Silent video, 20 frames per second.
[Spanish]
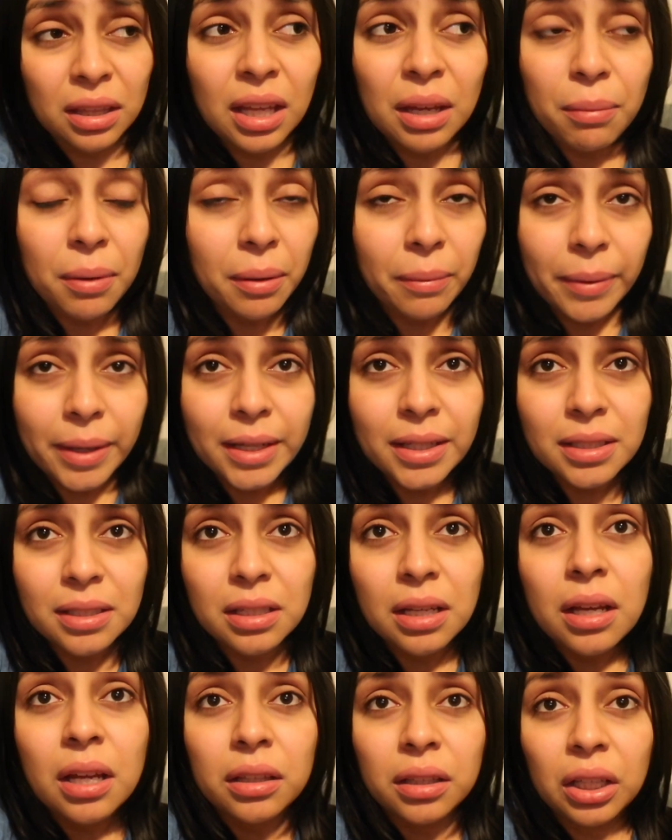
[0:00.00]
de
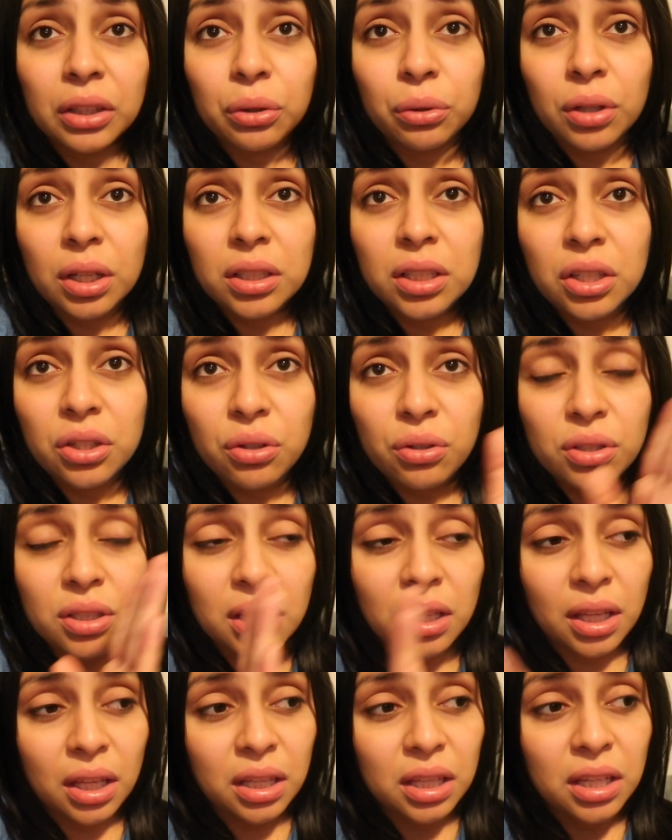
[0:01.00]
bebés, tanto de
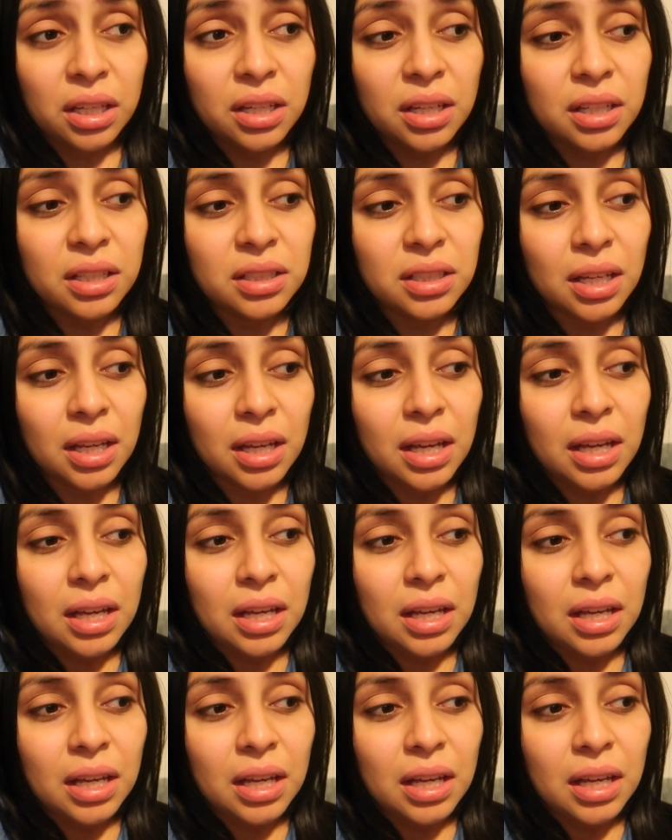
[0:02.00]
niños y de niñas,